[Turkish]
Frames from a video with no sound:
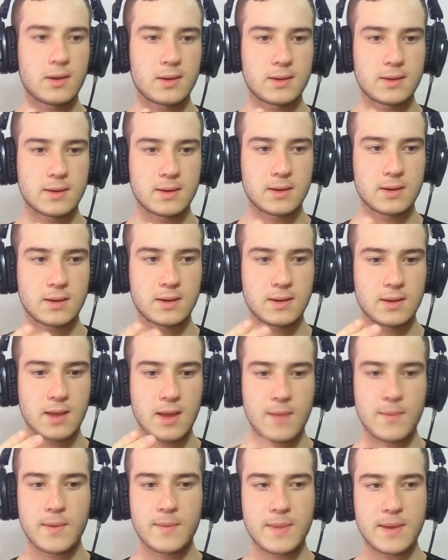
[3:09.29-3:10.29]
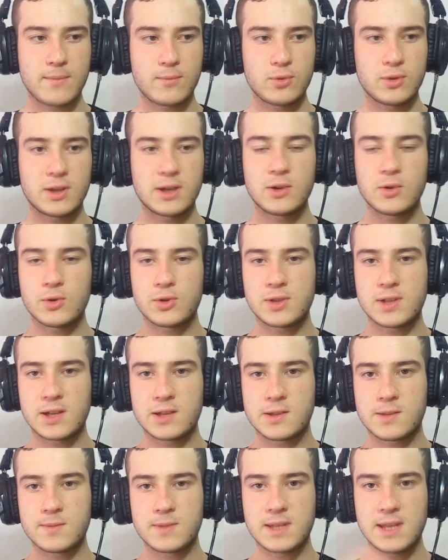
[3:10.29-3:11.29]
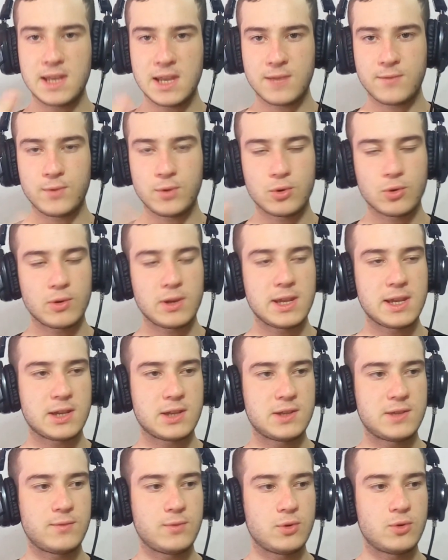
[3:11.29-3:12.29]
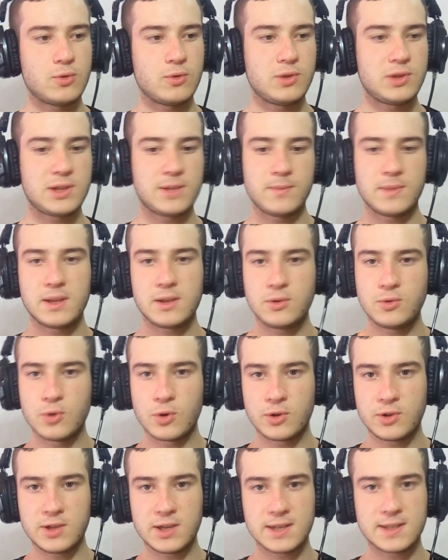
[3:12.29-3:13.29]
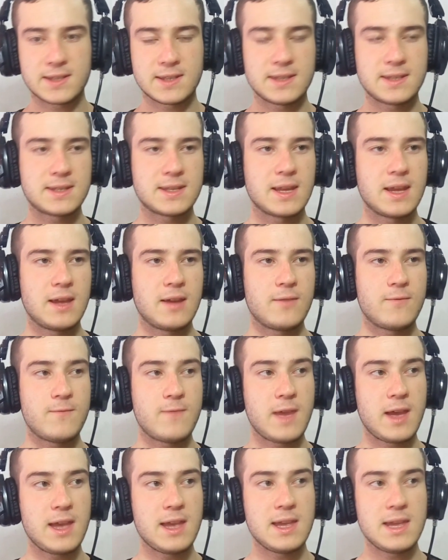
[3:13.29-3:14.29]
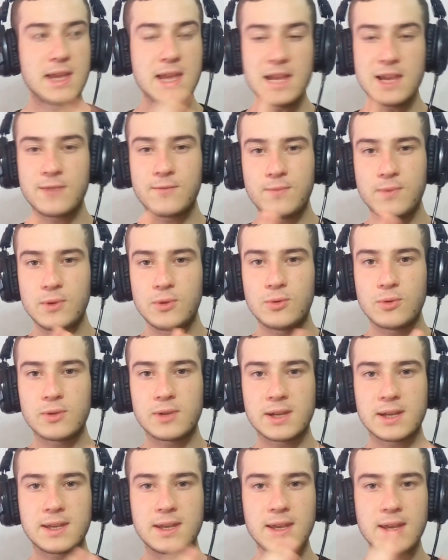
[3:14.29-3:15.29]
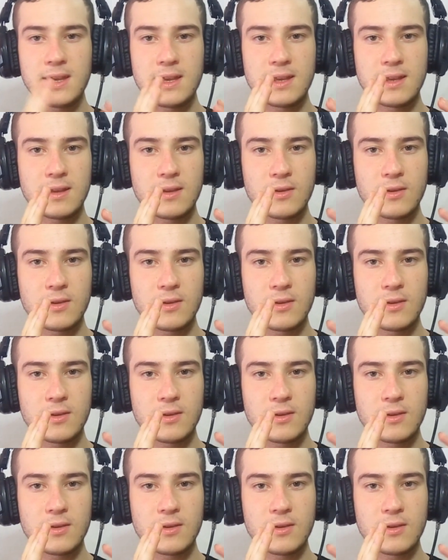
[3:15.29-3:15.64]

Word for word: Ee, ama ben bunları göstereceğim size. İlk videoyu ikinci videoyu şimdi göreceksiniz. Ve ilk videodaki